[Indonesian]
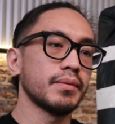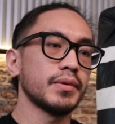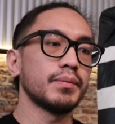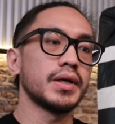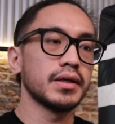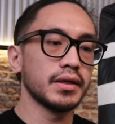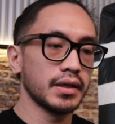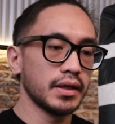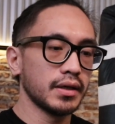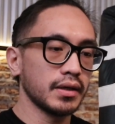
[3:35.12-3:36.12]
memang
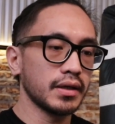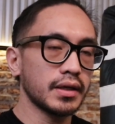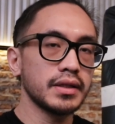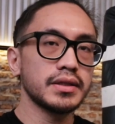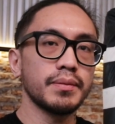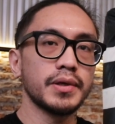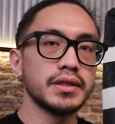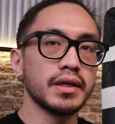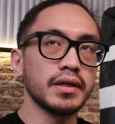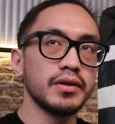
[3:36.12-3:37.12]
kita di sini
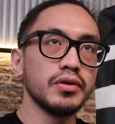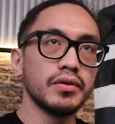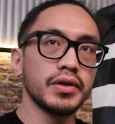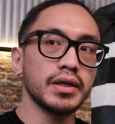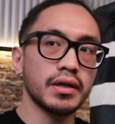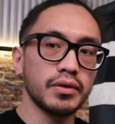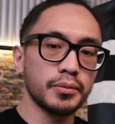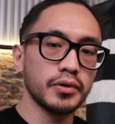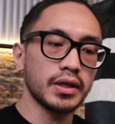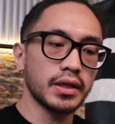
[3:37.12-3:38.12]
belajar tinju even
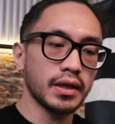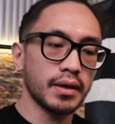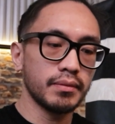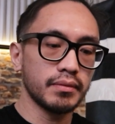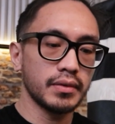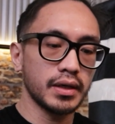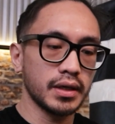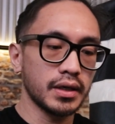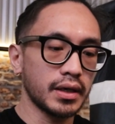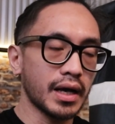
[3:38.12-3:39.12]
kalaupun kita
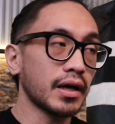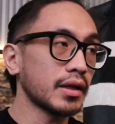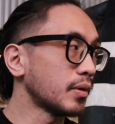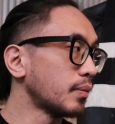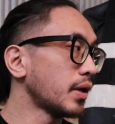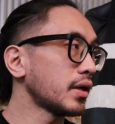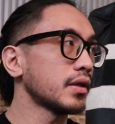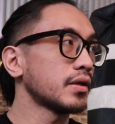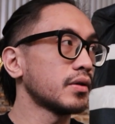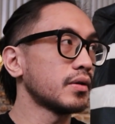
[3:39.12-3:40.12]
uh, ngangkat beban
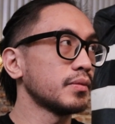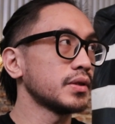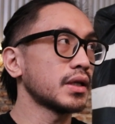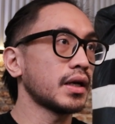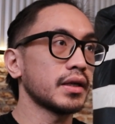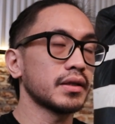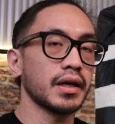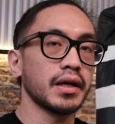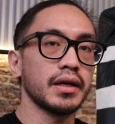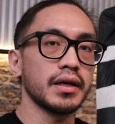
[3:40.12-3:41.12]
atau mm-hmm. misalnya
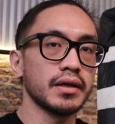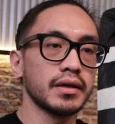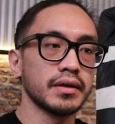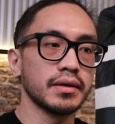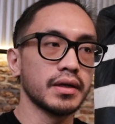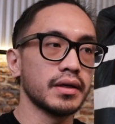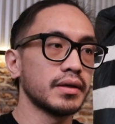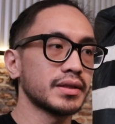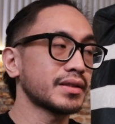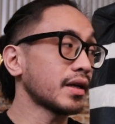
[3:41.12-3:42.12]
training
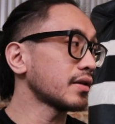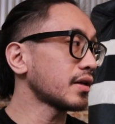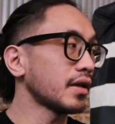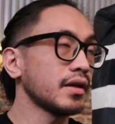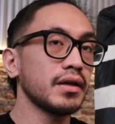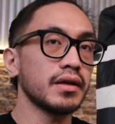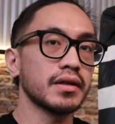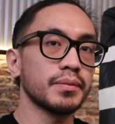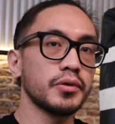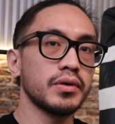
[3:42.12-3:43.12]
uh, strength training
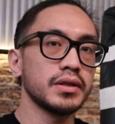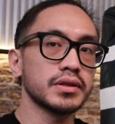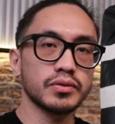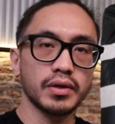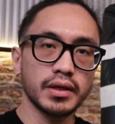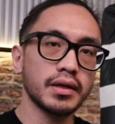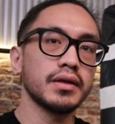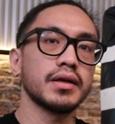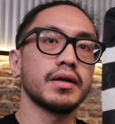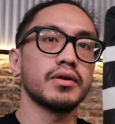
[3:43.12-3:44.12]
kita pun disesuaikan
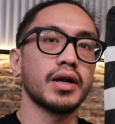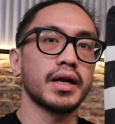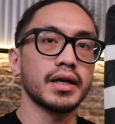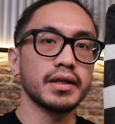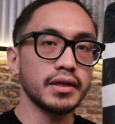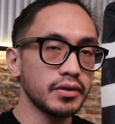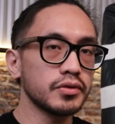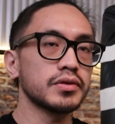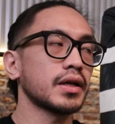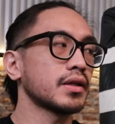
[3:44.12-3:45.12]
dengan olahraga tinju
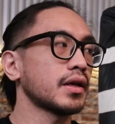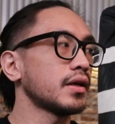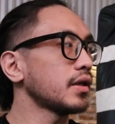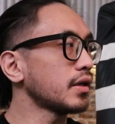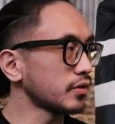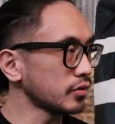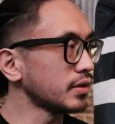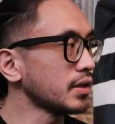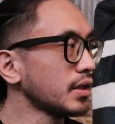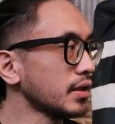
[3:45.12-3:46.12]
strength trainingnya itu
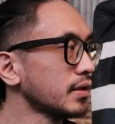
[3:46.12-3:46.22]
sendiri.